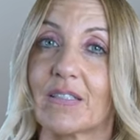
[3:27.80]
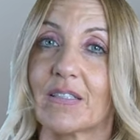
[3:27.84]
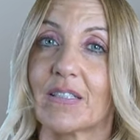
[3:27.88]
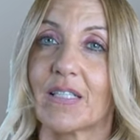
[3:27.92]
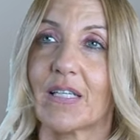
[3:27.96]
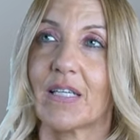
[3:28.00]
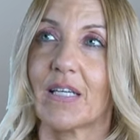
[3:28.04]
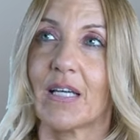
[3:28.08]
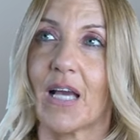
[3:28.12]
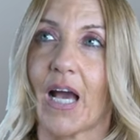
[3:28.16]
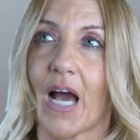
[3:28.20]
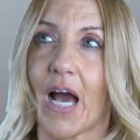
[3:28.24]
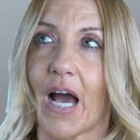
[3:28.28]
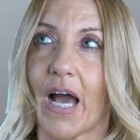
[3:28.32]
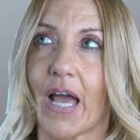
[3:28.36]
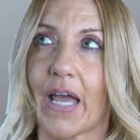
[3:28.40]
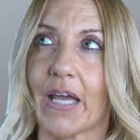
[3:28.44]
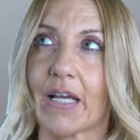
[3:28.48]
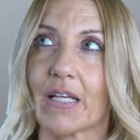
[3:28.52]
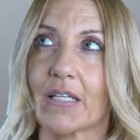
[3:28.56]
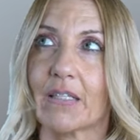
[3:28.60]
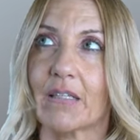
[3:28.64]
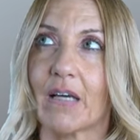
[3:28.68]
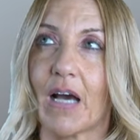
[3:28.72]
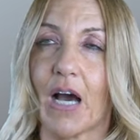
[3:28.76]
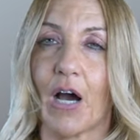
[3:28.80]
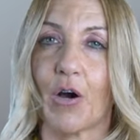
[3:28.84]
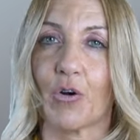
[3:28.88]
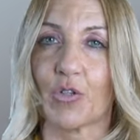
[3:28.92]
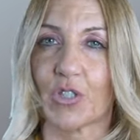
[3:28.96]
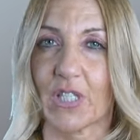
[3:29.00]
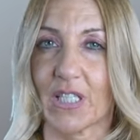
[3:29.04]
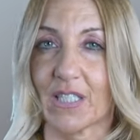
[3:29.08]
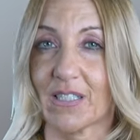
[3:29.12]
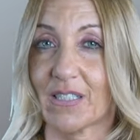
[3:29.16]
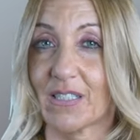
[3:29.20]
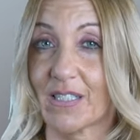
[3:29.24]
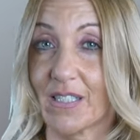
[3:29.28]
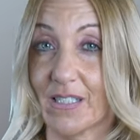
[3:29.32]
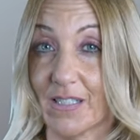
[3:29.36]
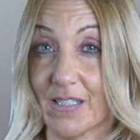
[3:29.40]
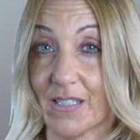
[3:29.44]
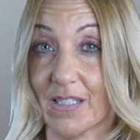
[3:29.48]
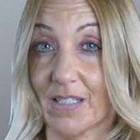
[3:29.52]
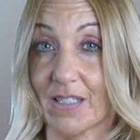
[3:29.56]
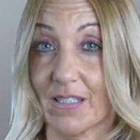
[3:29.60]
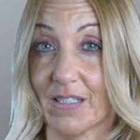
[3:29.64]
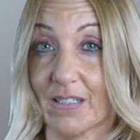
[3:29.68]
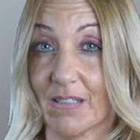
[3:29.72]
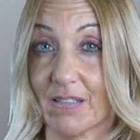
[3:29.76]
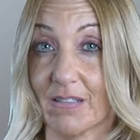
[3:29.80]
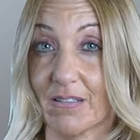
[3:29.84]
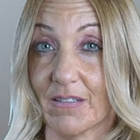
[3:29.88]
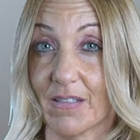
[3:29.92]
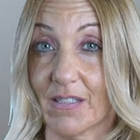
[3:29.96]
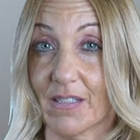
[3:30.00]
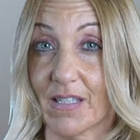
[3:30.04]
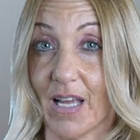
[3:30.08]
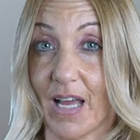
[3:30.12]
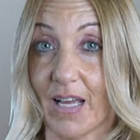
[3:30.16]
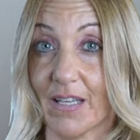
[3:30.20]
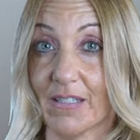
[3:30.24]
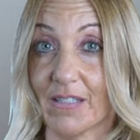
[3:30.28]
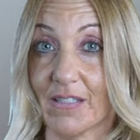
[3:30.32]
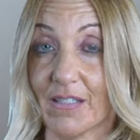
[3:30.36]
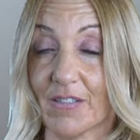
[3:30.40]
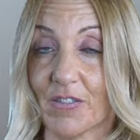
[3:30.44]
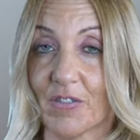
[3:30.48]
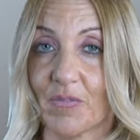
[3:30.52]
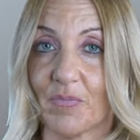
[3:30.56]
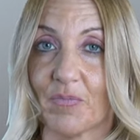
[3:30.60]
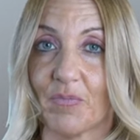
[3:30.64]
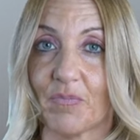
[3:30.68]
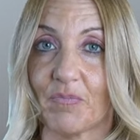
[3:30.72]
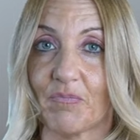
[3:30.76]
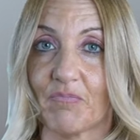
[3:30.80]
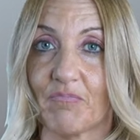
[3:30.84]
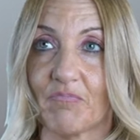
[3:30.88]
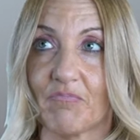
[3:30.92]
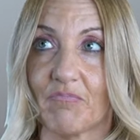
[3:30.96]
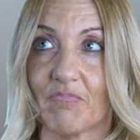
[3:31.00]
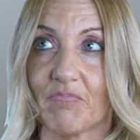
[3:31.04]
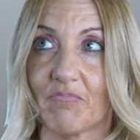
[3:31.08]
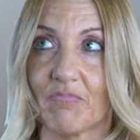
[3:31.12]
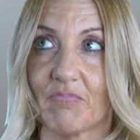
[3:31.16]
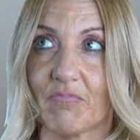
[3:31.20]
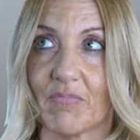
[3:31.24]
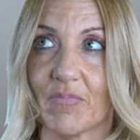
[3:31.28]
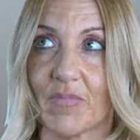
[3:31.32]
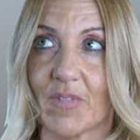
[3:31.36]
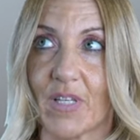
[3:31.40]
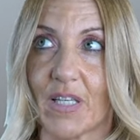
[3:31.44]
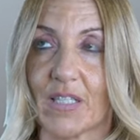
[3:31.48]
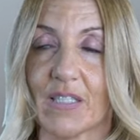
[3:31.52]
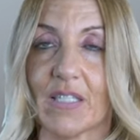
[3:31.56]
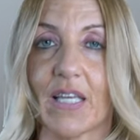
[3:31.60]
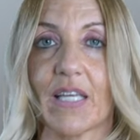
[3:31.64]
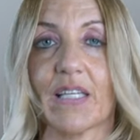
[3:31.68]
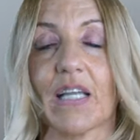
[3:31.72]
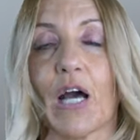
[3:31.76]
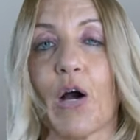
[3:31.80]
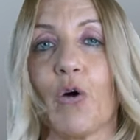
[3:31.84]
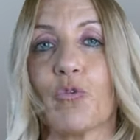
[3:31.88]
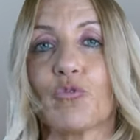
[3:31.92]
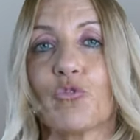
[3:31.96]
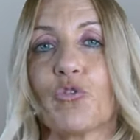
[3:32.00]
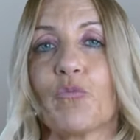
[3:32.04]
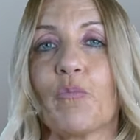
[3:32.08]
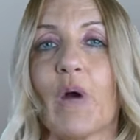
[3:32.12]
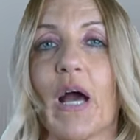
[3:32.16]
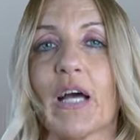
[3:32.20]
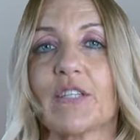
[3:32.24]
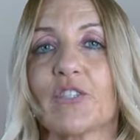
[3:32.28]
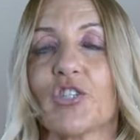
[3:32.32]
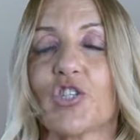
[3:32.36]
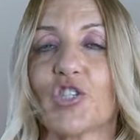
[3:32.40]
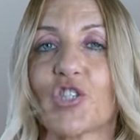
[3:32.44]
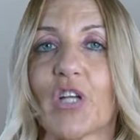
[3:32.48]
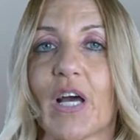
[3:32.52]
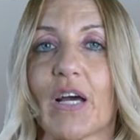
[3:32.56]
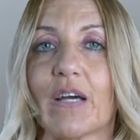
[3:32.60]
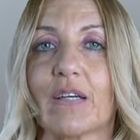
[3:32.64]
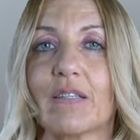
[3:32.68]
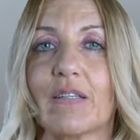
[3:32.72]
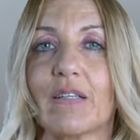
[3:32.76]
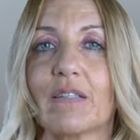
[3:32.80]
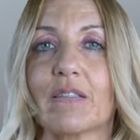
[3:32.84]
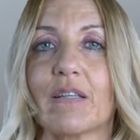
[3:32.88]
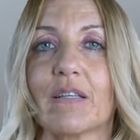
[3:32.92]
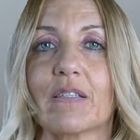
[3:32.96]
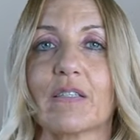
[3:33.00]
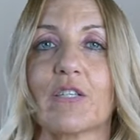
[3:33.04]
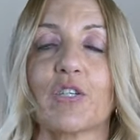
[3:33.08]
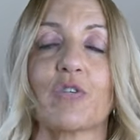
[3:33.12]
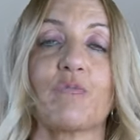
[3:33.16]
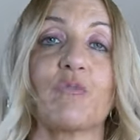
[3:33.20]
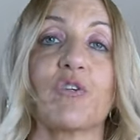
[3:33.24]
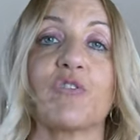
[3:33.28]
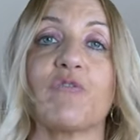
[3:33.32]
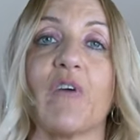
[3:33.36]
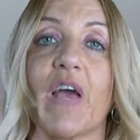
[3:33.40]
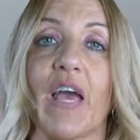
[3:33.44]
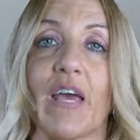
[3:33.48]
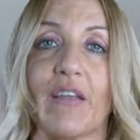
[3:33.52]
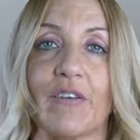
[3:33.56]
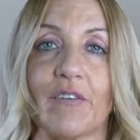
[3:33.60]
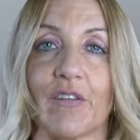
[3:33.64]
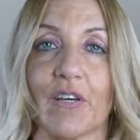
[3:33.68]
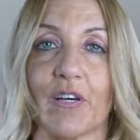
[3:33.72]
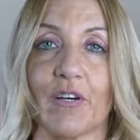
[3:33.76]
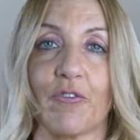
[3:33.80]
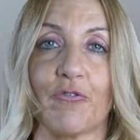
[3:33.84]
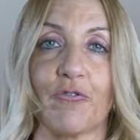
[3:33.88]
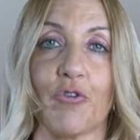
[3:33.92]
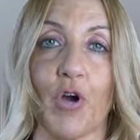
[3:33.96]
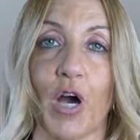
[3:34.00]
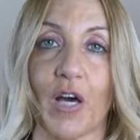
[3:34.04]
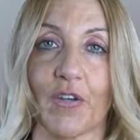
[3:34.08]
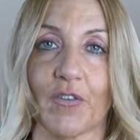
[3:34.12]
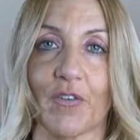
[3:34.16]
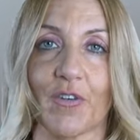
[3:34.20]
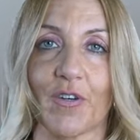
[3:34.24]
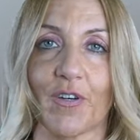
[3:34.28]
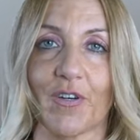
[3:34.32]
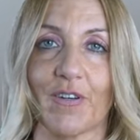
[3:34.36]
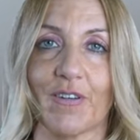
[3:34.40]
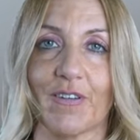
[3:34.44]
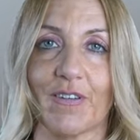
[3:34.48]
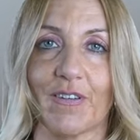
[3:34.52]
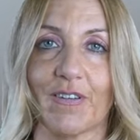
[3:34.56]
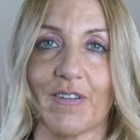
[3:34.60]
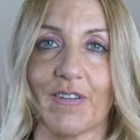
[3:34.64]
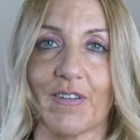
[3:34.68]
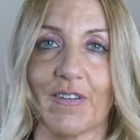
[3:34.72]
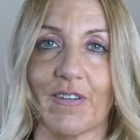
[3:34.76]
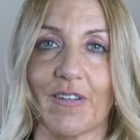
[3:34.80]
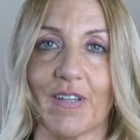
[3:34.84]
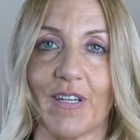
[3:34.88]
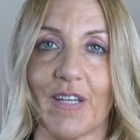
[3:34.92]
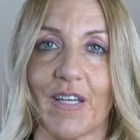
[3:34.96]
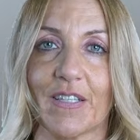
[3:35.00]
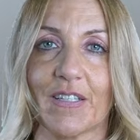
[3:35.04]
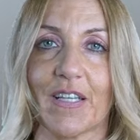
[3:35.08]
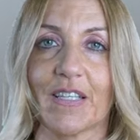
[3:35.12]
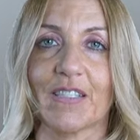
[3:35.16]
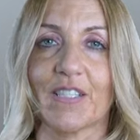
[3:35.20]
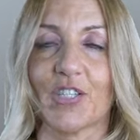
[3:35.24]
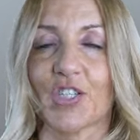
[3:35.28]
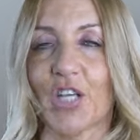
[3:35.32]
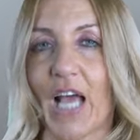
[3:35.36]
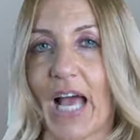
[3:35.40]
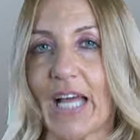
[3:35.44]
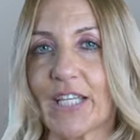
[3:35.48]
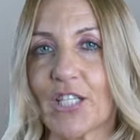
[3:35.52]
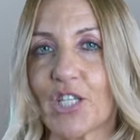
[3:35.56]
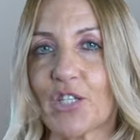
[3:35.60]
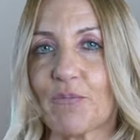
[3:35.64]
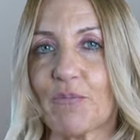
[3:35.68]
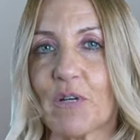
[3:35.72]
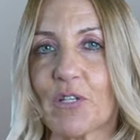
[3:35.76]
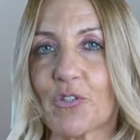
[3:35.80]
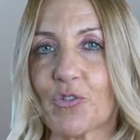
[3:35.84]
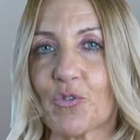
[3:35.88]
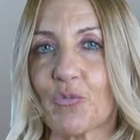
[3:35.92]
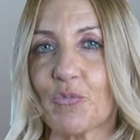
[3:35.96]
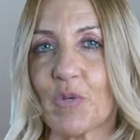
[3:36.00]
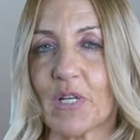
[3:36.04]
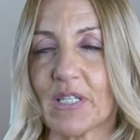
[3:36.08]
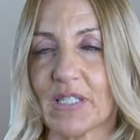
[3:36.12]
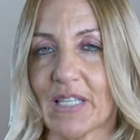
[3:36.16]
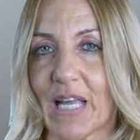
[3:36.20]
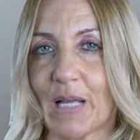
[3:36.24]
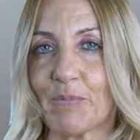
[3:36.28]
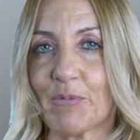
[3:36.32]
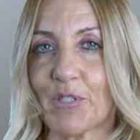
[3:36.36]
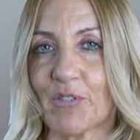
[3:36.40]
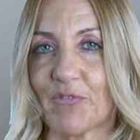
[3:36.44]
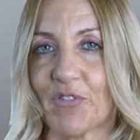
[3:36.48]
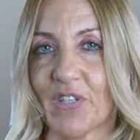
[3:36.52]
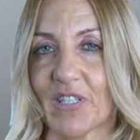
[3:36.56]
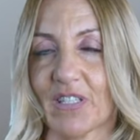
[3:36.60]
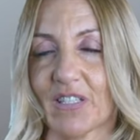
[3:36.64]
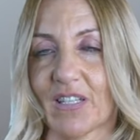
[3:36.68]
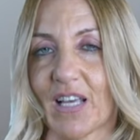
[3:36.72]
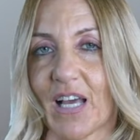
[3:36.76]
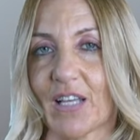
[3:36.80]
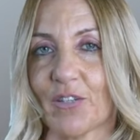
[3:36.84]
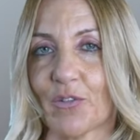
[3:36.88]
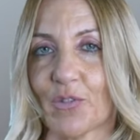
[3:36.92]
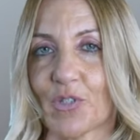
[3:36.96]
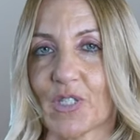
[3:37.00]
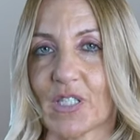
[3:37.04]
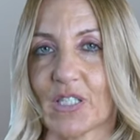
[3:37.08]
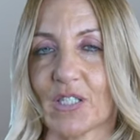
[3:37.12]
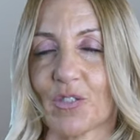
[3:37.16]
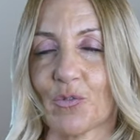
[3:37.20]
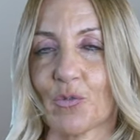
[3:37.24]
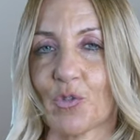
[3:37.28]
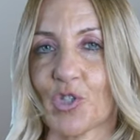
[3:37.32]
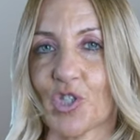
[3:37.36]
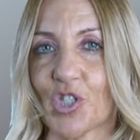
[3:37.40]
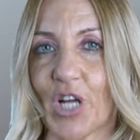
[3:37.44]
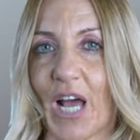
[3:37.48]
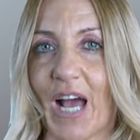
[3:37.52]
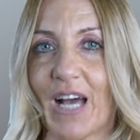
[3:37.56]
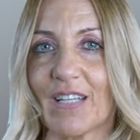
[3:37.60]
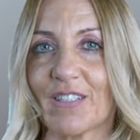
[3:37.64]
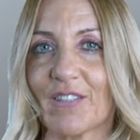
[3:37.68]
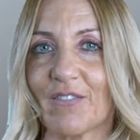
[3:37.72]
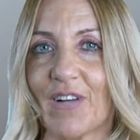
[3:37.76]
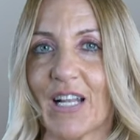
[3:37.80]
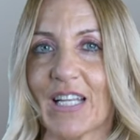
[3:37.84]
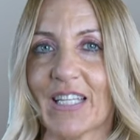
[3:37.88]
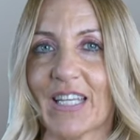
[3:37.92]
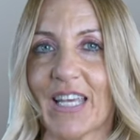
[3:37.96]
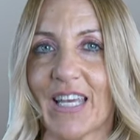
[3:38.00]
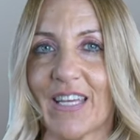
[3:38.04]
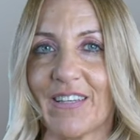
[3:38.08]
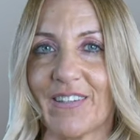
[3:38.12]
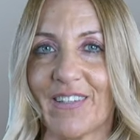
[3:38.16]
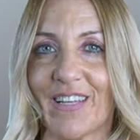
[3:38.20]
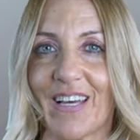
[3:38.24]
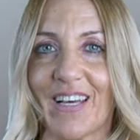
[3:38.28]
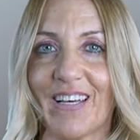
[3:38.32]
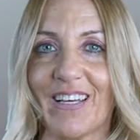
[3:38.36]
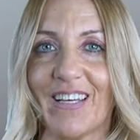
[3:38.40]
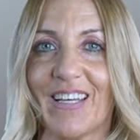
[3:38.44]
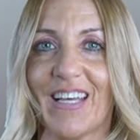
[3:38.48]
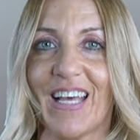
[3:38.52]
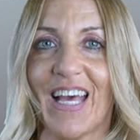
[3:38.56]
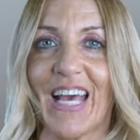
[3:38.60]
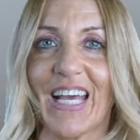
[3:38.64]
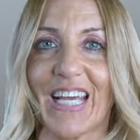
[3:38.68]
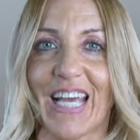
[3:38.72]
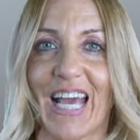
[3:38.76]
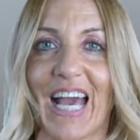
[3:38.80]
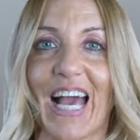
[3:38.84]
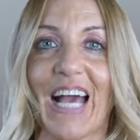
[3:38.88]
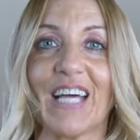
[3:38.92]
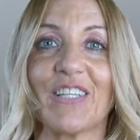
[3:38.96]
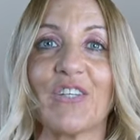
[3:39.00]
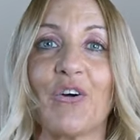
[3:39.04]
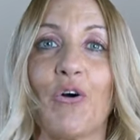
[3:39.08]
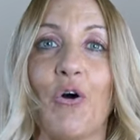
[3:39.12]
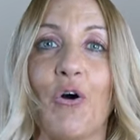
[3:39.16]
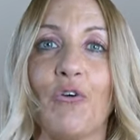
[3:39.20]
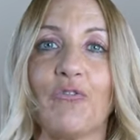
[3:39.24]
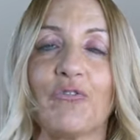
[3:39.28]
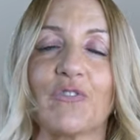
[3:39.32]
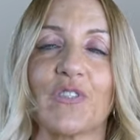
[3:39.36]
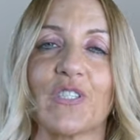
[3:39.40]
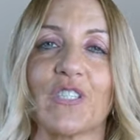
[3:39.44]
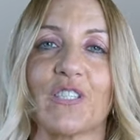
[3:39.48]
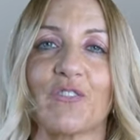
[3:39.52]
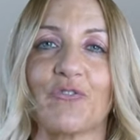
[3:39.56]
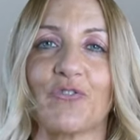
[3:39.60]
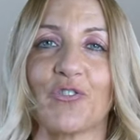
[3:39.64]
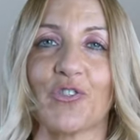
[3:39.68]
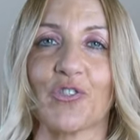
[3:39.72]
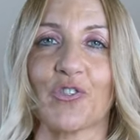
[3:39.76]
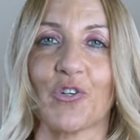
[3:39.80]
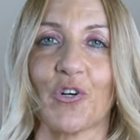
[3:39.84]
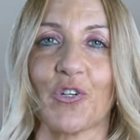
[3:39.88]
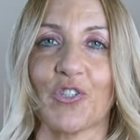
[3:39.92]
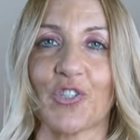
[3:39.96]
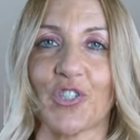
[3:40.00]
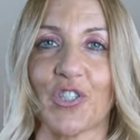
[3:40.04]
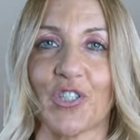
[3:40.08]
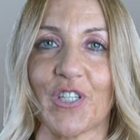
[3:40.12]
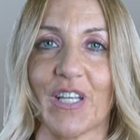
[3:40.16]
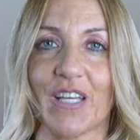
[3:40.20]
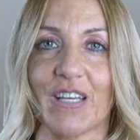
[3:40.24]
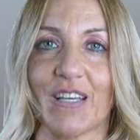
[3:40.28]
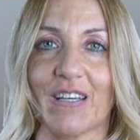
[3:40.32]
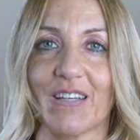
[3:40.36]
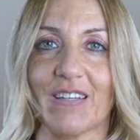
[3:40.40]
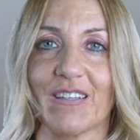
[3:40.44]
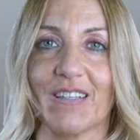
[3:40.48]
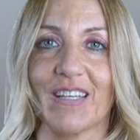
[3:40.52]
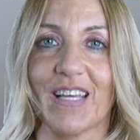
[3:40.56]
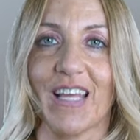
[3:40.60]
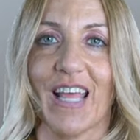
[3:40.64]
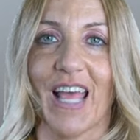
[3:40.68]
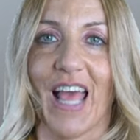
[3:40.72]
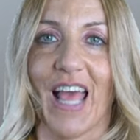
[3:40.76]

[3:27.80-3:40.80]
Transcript: die eigene Authentizität. Das heißt, es geht automatisch darin, dass ich mich verändere für andere dass ich gar nicht mehr zu mir selbst finden kann. Und es ist so schade, weil Kinder gerade offen sind für solche Dinge.